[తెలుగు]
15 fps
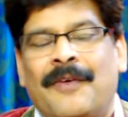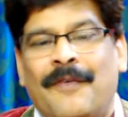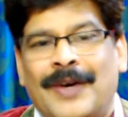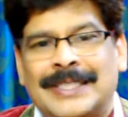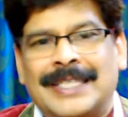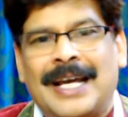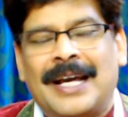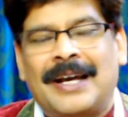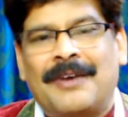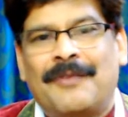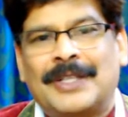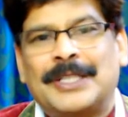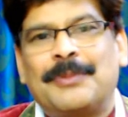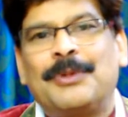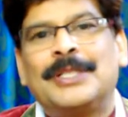వస
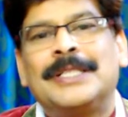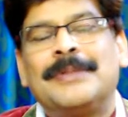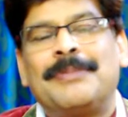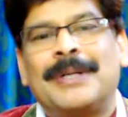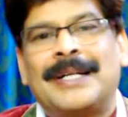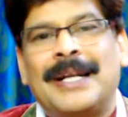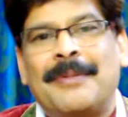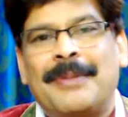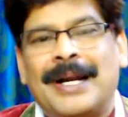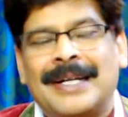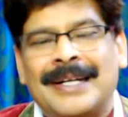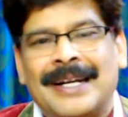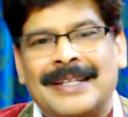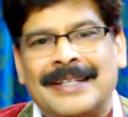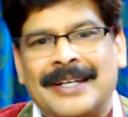వసబోసిన పిట్లా
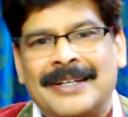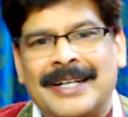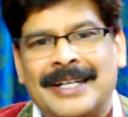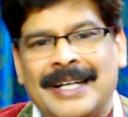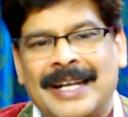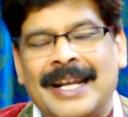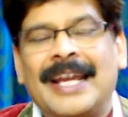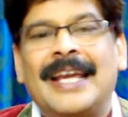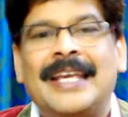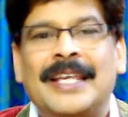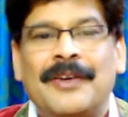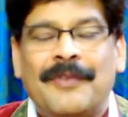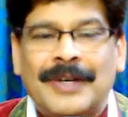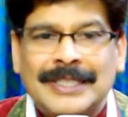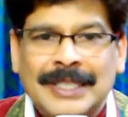మాట్లాడతాడు అంటారే
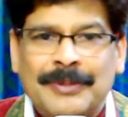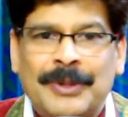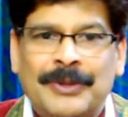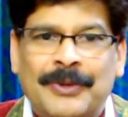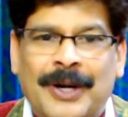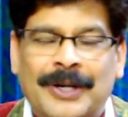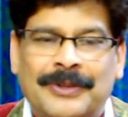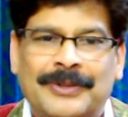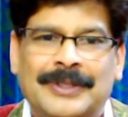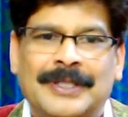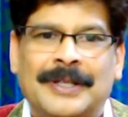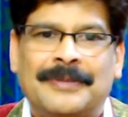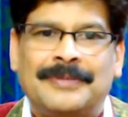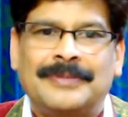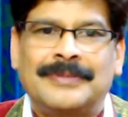ఈ వసను మనం
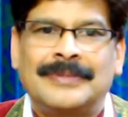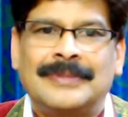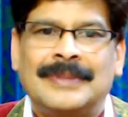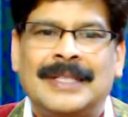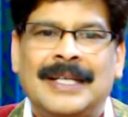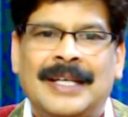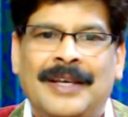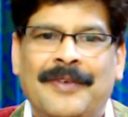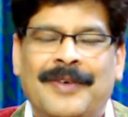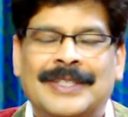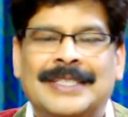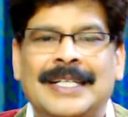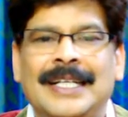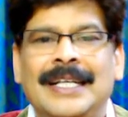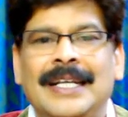వాడుకుంటున్నాం ఈ
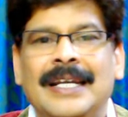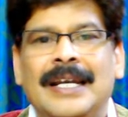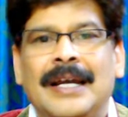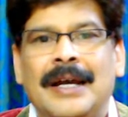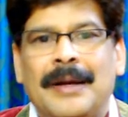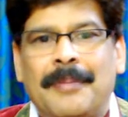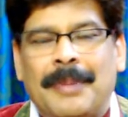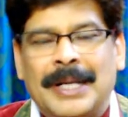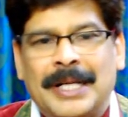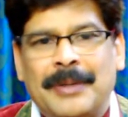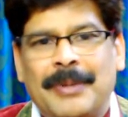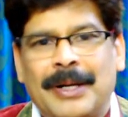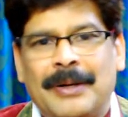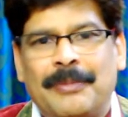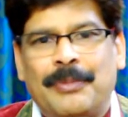వసని పటిక
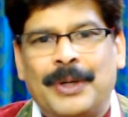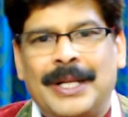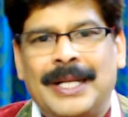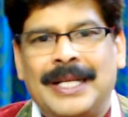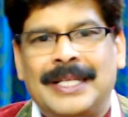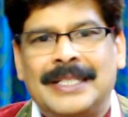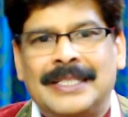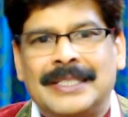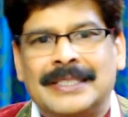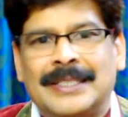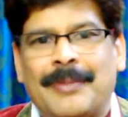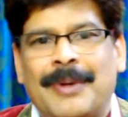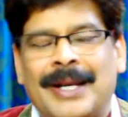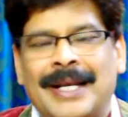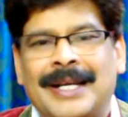బెల్లం పొడిని
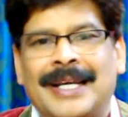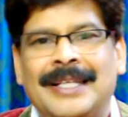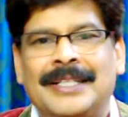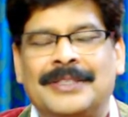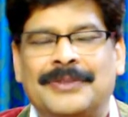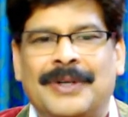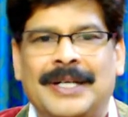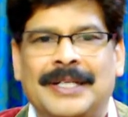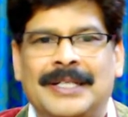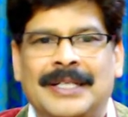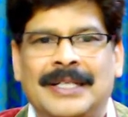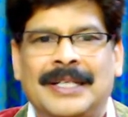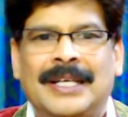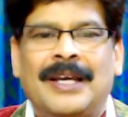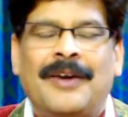సమానంగా తీసుకోండి
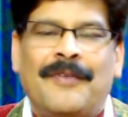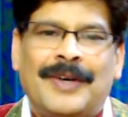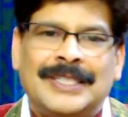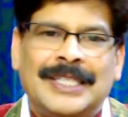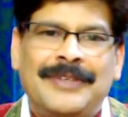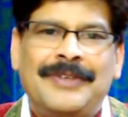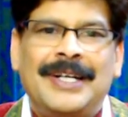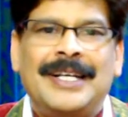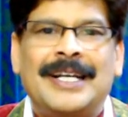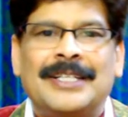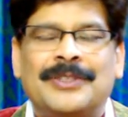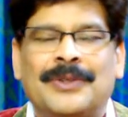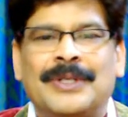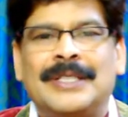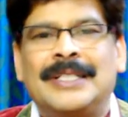వసను విడిగా
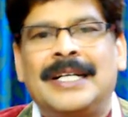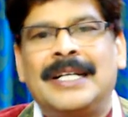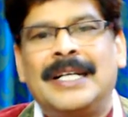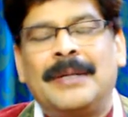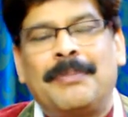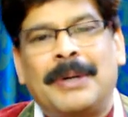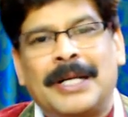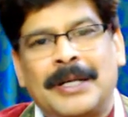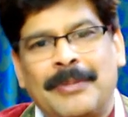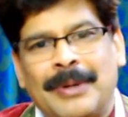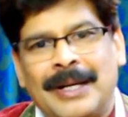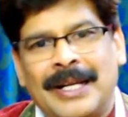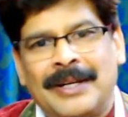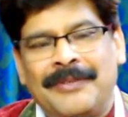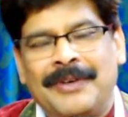చూర్ణం చేయండి పటిక
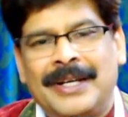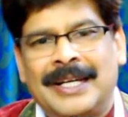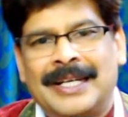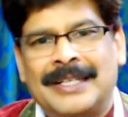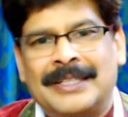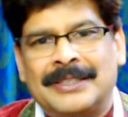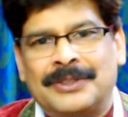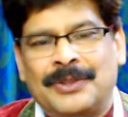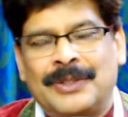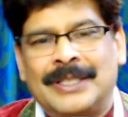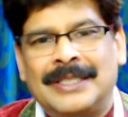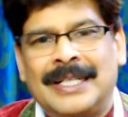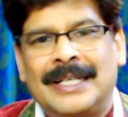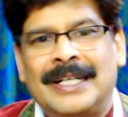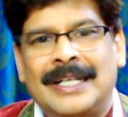బెల్లాన్ని విడిగా
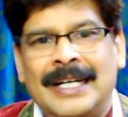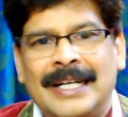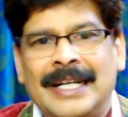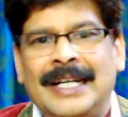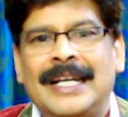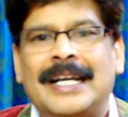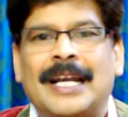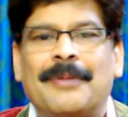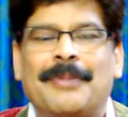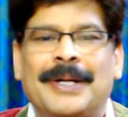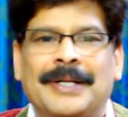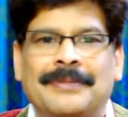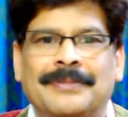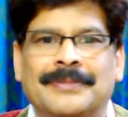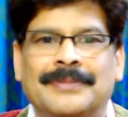చూర్ణం చేయండి రెండింటిని
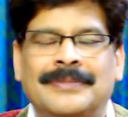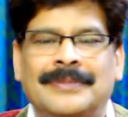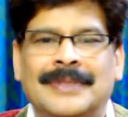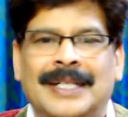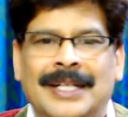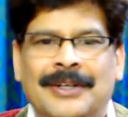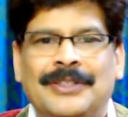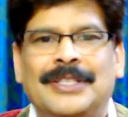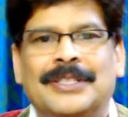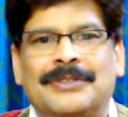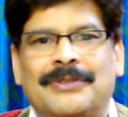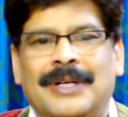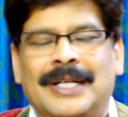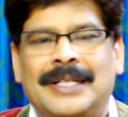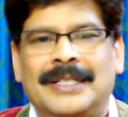కలపండి నిల్వ
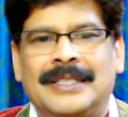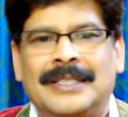చేసుకోండి